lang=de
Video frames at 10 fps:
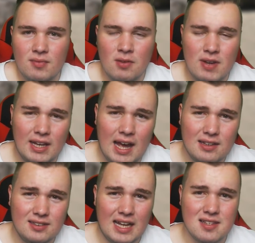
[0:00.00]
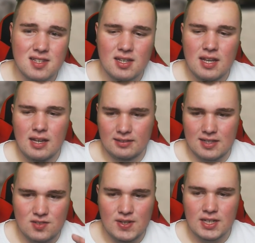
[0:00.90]
Weil gerade das,
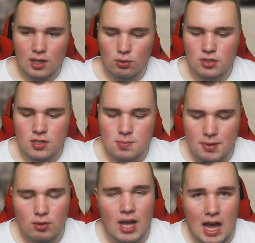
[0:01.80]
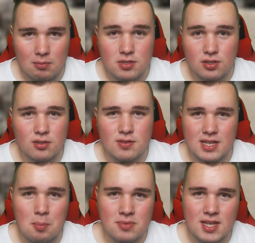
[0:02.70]
dass wir in der Grundausbildung abends noch
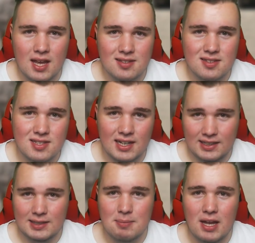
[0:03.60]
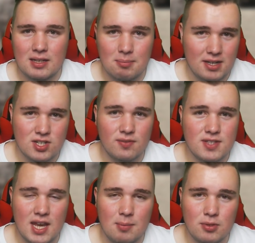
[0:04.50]
zusammensaßen, sag ich mal, im
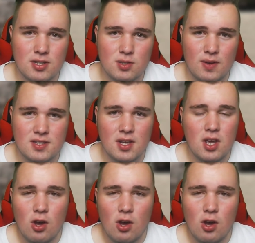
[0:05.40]
Mannschaftsheim oder sowas